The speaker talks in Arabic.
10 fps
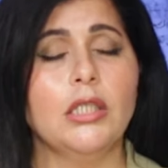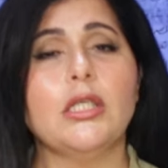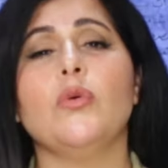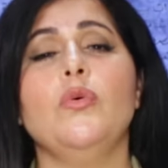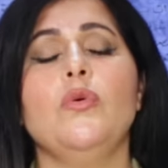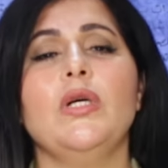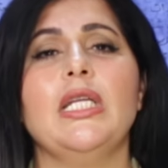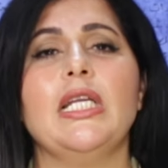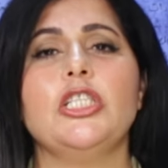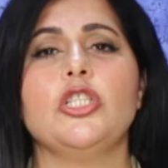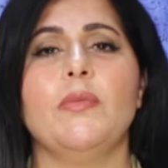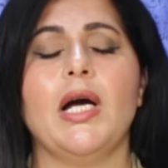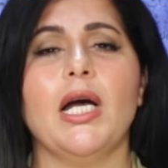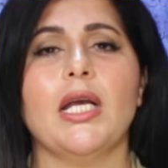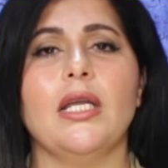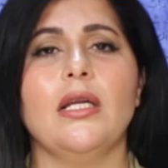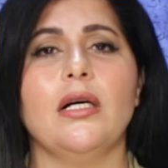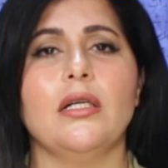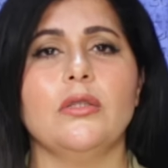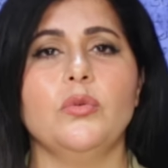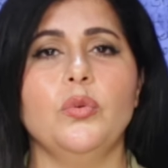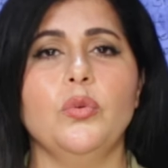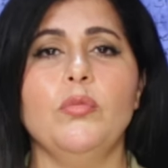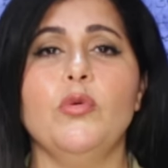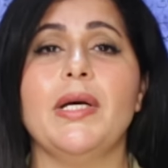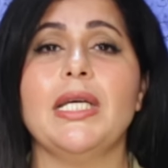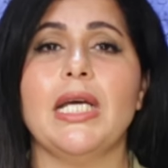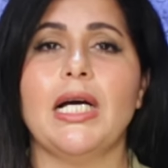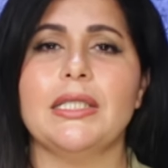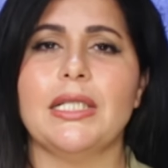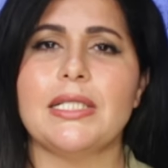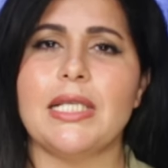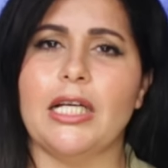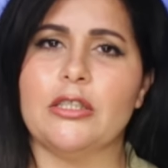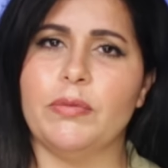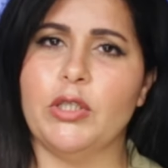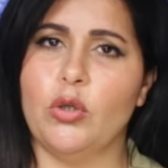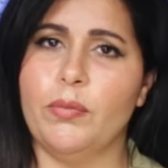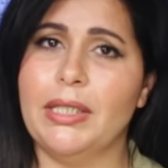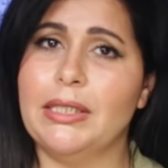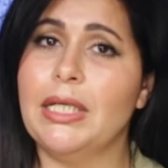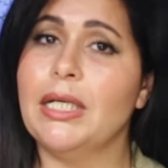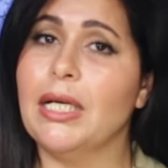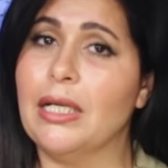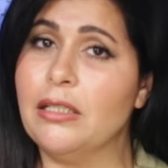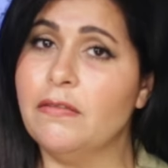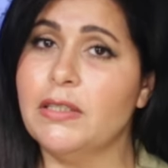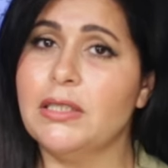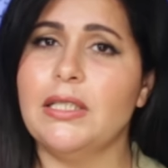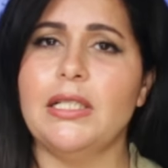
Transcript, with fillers: تقول إن الاجتماع كان غرضه مبايعة سعد بن عبادة خليفة